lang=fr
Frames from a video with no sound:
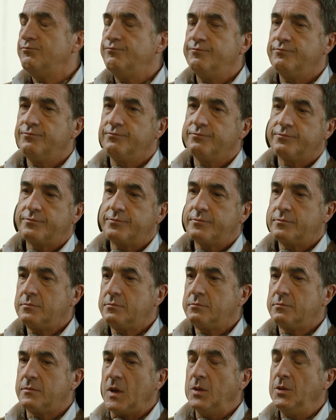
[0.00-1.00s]
Pardon
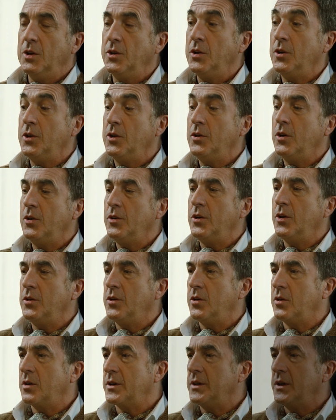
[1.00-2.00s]
Non, non, non, non, non,
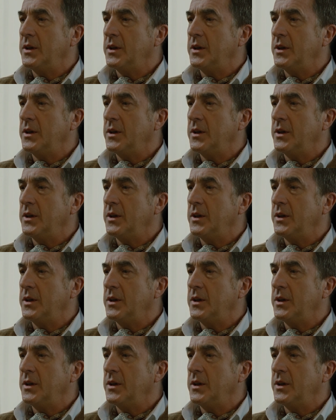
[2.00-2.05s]
non,